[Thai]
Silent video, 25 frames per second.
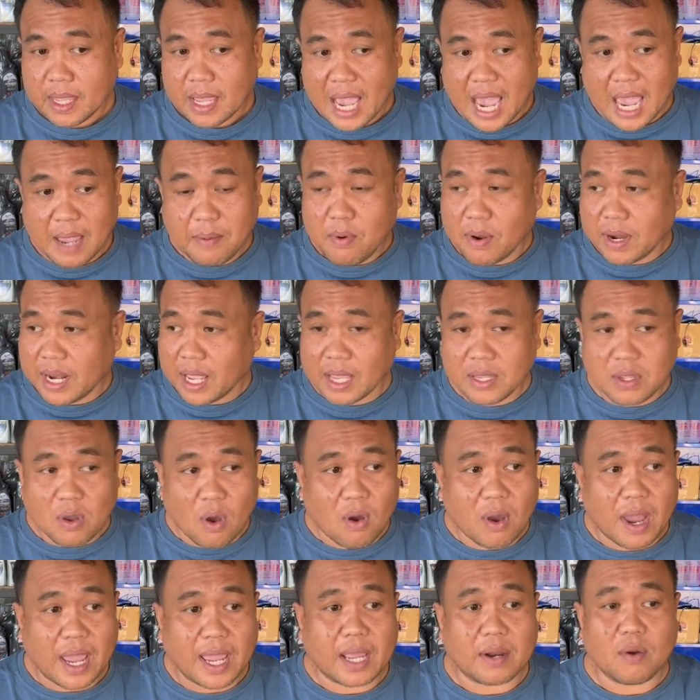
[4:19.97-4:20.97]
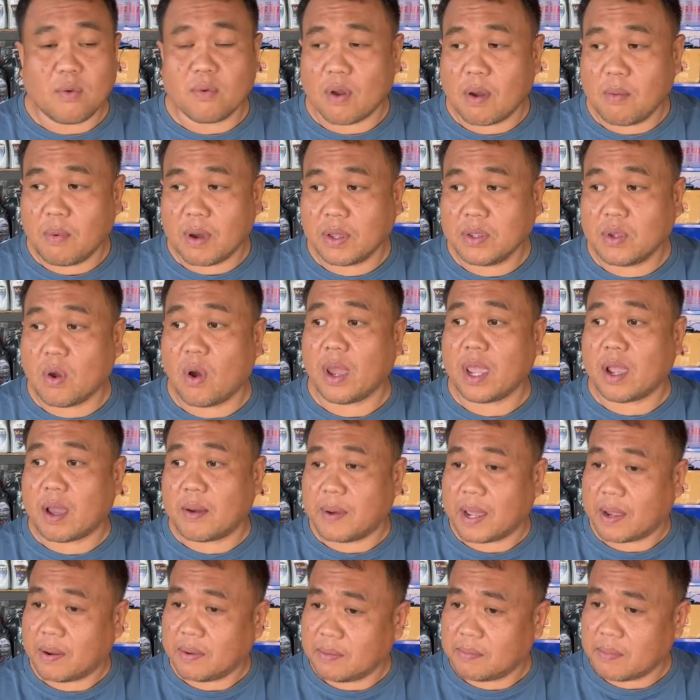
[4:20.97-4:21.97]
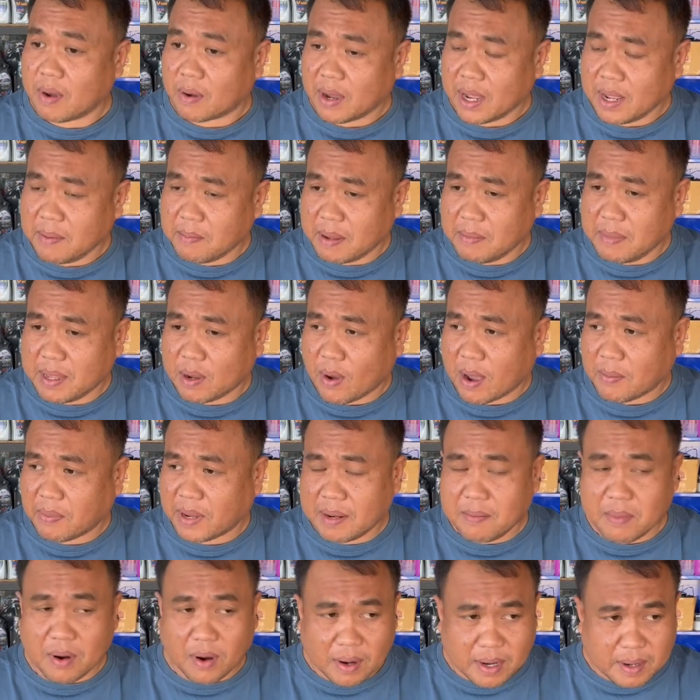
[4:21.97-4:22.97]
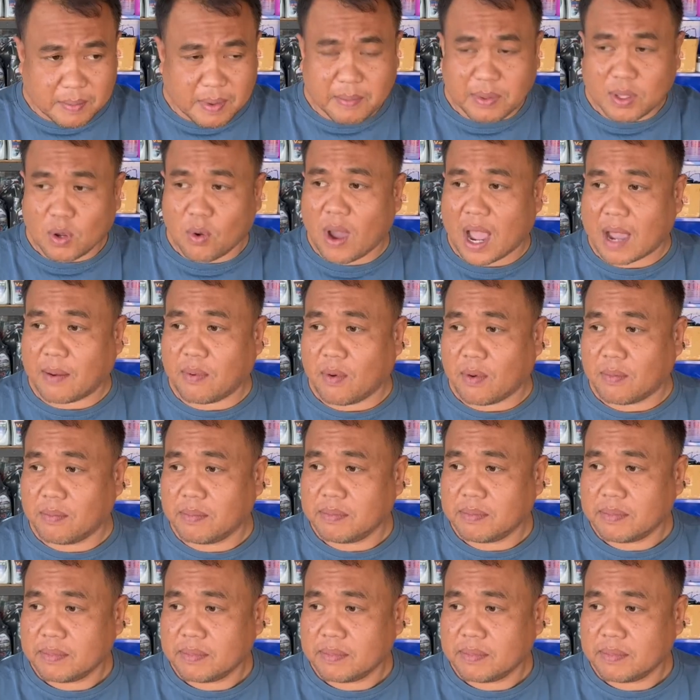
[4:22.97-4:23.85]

ไอ้พวกนี้ก็ยกให้ลุงน้องมันก็ยกให้เขาไปบอกเฮ้ยไม่มีความคิดของเขานะไม่มาโทรหาผม